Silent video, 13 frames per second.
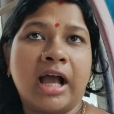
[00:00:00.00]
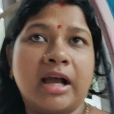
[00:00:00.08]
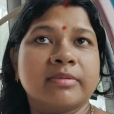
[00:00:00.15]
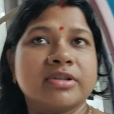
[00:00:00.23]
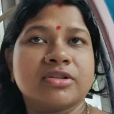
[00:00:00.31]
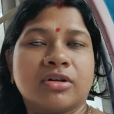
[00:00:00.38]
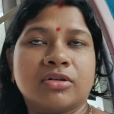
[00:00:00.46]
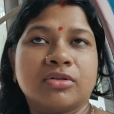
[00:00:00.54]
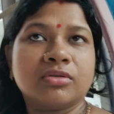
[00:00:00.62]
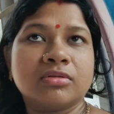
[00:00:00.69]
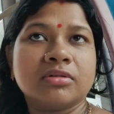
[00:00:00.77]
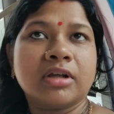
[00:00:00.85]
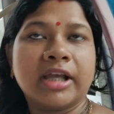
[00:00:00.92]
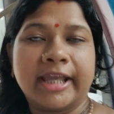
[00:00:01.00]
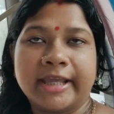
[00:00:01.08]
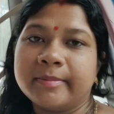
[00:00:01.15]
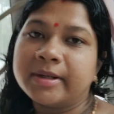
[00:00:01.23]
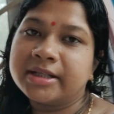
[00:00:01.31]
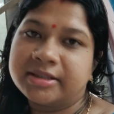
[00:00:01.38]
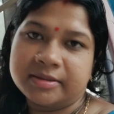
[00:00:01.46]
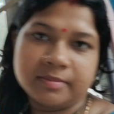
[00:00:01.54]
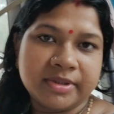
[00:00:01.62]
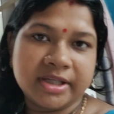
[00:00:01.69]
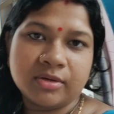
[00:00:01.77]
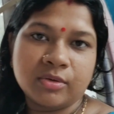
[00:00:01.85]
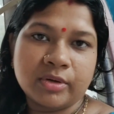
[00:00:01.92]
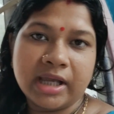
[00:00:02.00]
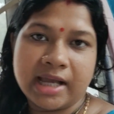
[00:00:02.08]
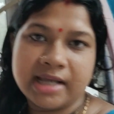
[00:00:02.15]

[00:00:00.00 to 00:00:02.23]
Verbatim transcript: আমি যখন এই বাড়িতে বিয়ে হয়ে